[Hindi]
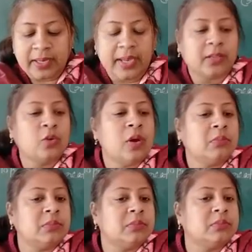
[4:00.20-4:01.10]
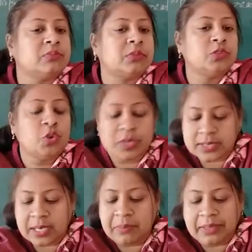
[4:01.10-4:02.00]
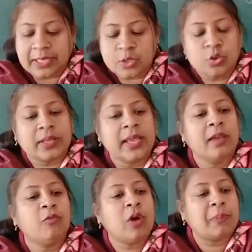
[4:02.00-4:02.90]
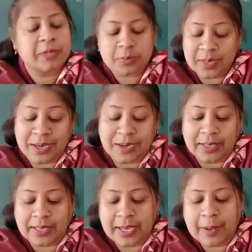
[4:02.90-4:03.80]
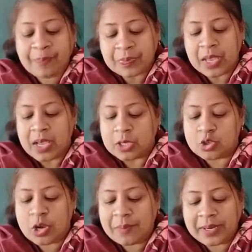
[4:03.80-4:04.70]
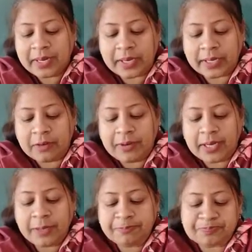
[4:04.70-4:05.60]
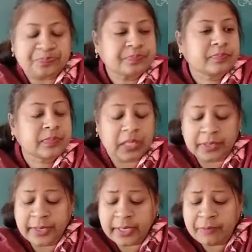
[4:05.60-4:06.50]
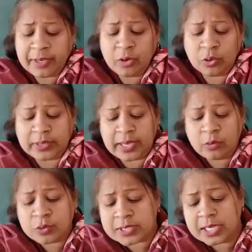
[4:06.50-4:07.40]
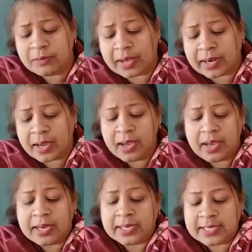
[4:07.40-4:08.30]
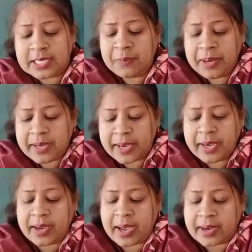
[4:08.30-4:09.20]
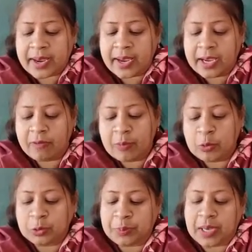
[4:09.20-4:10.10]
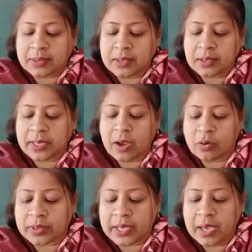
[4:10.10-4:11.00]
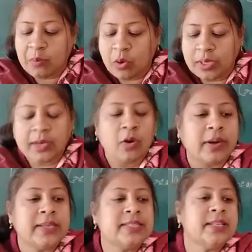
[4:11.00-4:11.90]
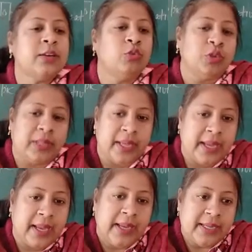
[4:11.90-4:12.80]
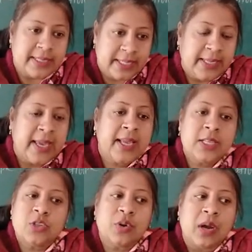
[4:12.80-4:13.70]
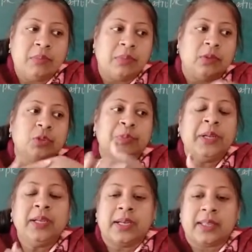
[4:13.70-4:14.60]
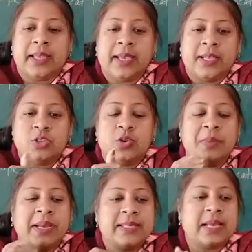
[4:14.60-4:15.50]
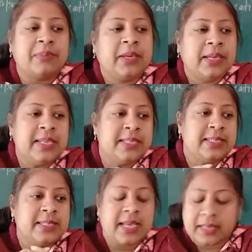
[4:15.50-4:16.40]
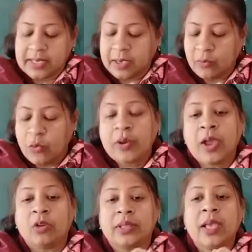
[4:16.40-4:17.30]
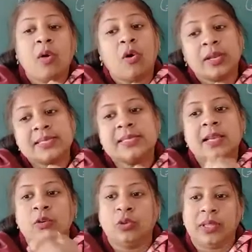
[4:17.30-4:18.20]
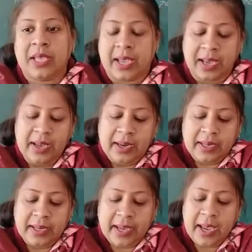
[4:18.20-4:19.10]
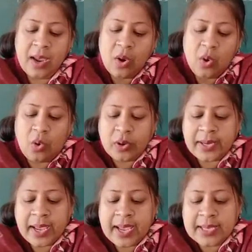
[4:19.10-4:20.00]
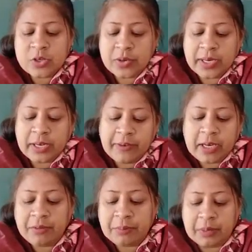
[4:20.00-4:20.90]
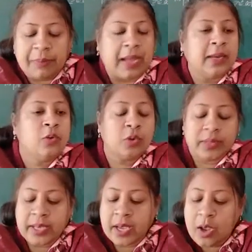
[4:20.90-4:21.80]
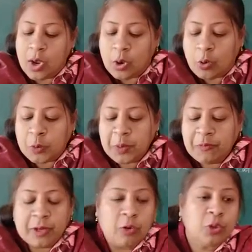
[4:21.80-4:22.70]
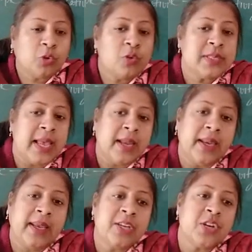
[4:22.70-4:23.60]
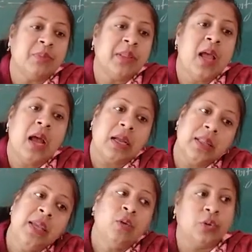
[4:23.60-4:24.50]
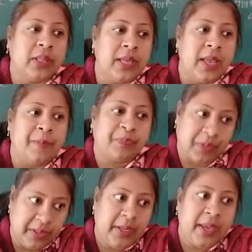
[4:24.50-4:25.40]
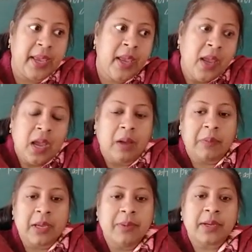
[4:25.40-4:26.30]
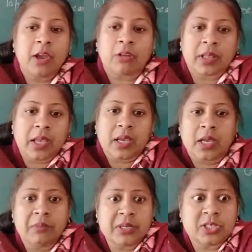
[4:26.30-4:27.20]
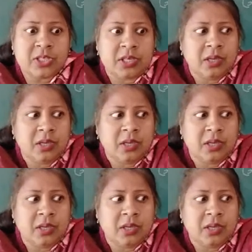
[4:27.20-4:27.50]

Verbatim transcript: एक दो हम जो इसके मिलते जुलते हैं वो आपस में कर लेते हैं जो हमारी क्रिएटिविटी क्रिएटिविटी होती है उसके द्वारा किसी भी नए कार्य एवं उत्पादक क्या होते हैं मौलिक ओरिजिनल होते हैं ठीक है जो हम उत्पन्न करते हैं जो हमारे सामने नई चीज़ें आती हैं वो क्या होती है ओरिजिनल होती हैं ठीक है और क्या है जो क्रिएटिविटी बालक होते हैं उनमें विरोध को सहने की क्षमता अधिक होती है ठीक है अब कई बार क्या होता है कई बच्चे